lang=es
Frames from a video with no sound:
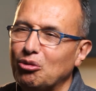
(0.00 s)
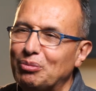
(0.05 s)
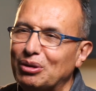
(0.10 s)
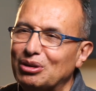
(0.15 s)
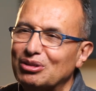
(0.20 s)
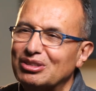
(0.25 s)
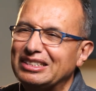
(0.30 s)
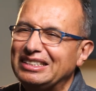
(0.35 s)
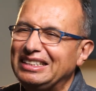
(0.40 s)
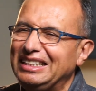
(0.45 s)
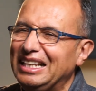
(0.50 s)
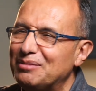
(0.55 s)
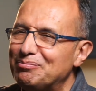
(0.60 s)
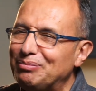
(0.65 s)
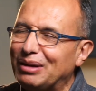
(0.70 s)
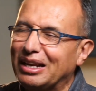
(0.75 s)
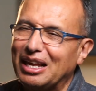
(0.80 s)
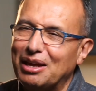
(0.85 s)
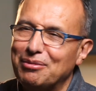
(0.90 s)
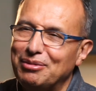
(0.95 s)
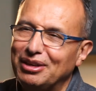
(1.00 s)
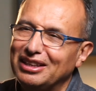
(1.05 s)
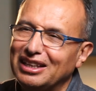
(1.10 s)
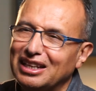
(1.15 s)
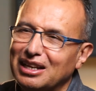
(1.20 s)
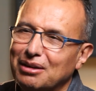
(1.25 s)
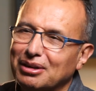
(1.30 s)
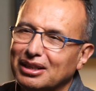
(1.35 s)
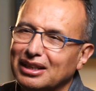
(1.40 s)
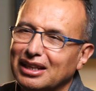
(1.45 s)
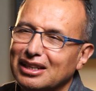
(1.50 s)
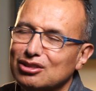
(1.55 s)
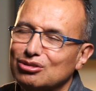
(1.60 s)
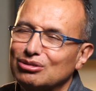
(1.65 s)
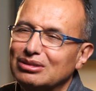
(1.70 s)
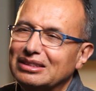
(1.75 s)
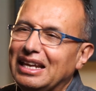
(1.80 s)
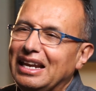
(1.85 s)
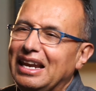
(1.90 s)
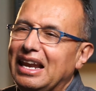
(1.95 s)
pero siempre que vienen, la verdad es
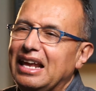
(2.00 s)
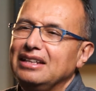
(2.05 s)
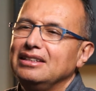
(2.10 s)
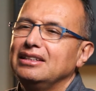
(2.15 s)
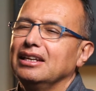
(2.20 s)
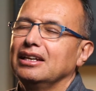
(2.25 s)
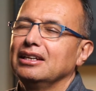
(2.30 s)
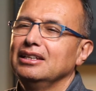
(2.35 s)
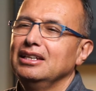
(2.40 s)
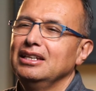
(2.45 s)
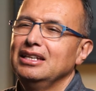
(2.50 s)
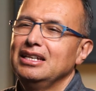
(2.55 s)
un deleite